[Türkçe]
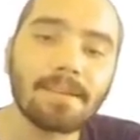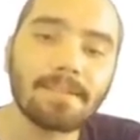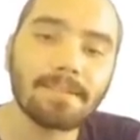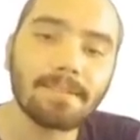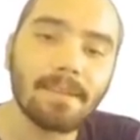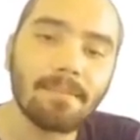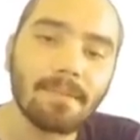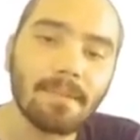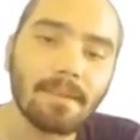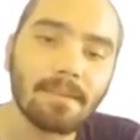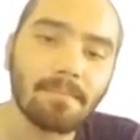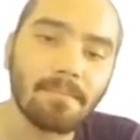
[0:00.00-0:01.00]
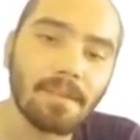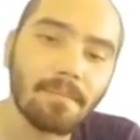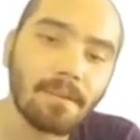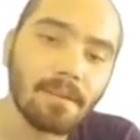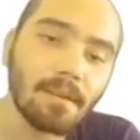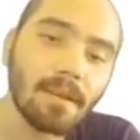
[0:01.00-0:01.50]
sistemindeki
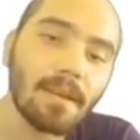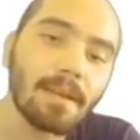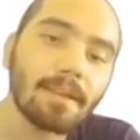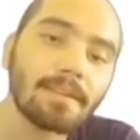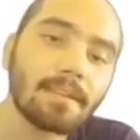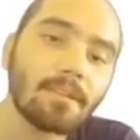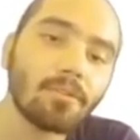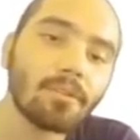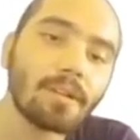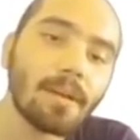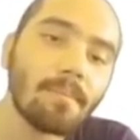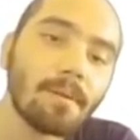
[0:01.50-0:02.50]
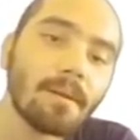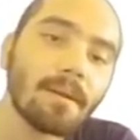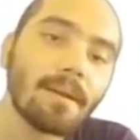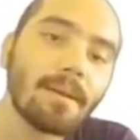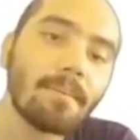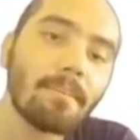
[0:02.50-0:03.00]
birimi kilogram
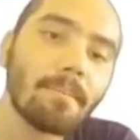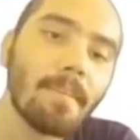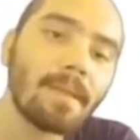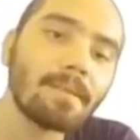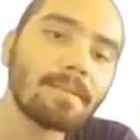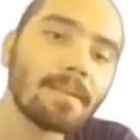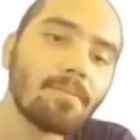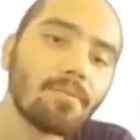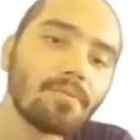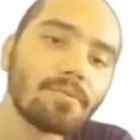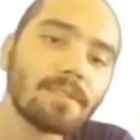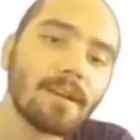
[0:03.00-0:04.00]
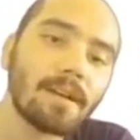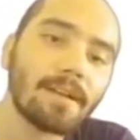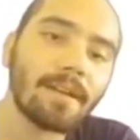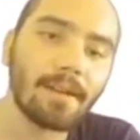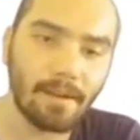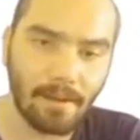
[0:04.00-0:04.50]
metre bölü
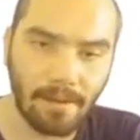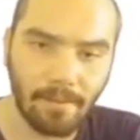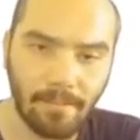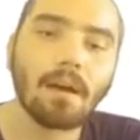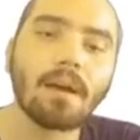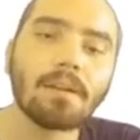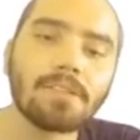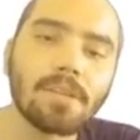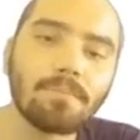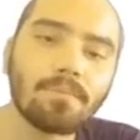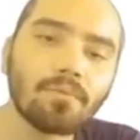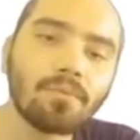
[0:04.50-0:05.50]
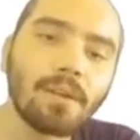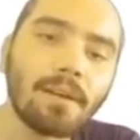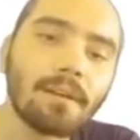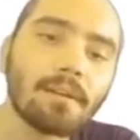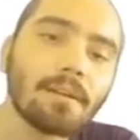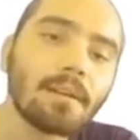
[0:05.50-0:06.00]
saniye kare. Ancak bunu
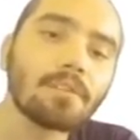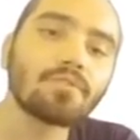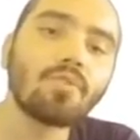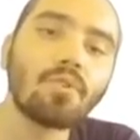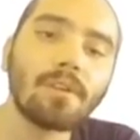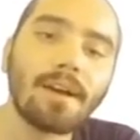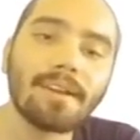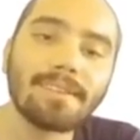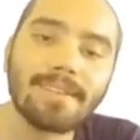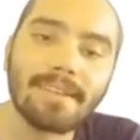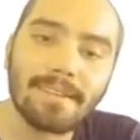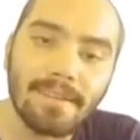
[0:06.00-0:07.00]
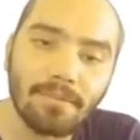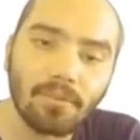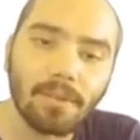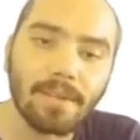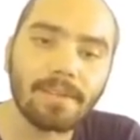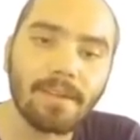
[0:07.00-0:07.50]
da Sir Isaac
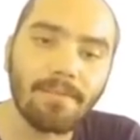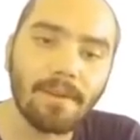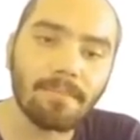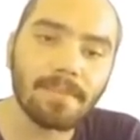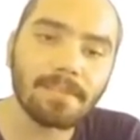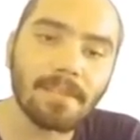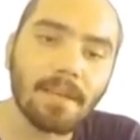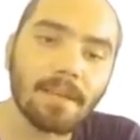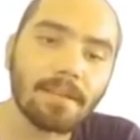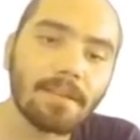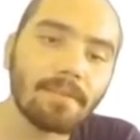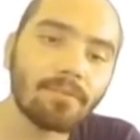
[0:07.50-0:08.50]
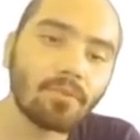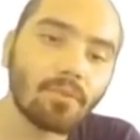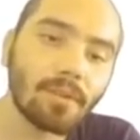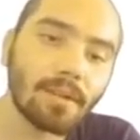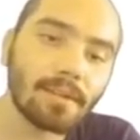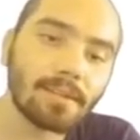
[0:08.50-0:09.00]
Newton'a ithafen biz Newton
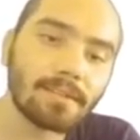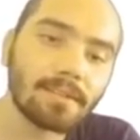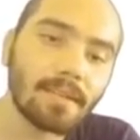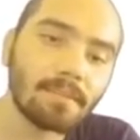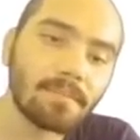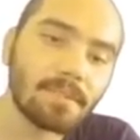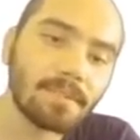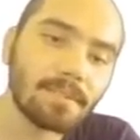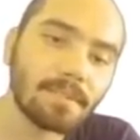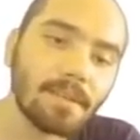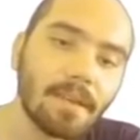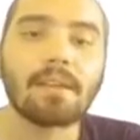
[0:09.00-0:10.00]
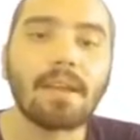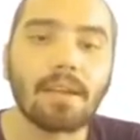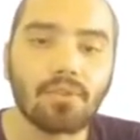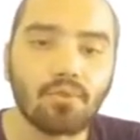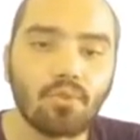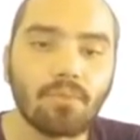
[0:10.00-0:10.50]
olarak kısaltmışız. Yani
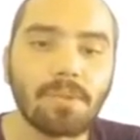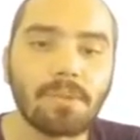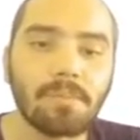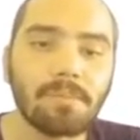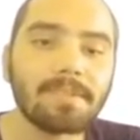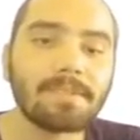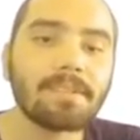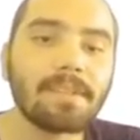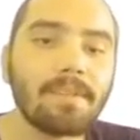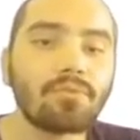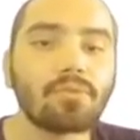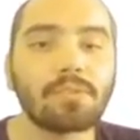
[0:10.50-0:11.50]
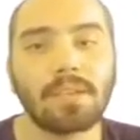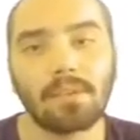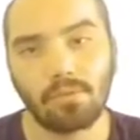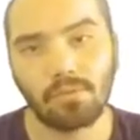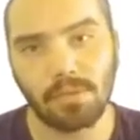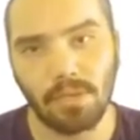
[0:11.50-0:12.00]
şu birimi biz Newton ile
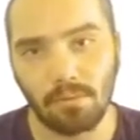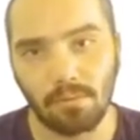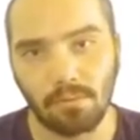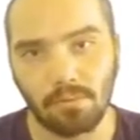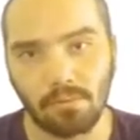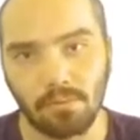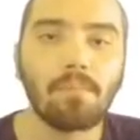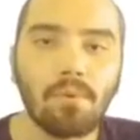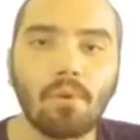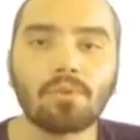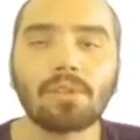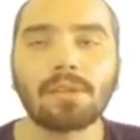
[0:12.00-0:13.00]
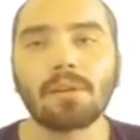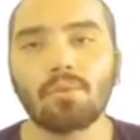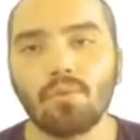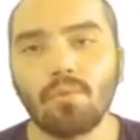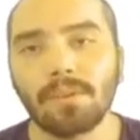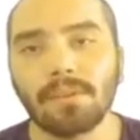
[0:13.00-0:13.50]
gösteriyoruz. Bu noktada
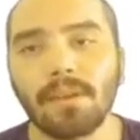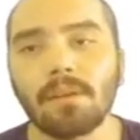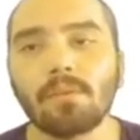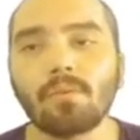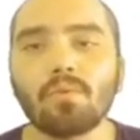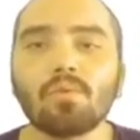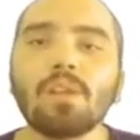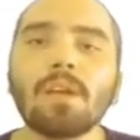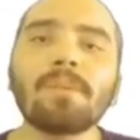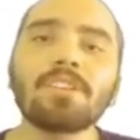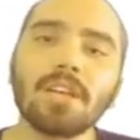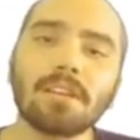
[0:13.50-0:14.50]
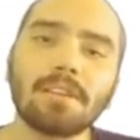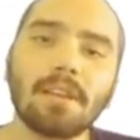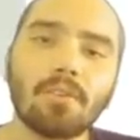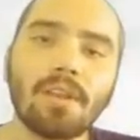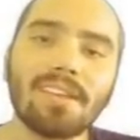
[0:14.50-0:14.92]
kuvveti de uygulama şekline göre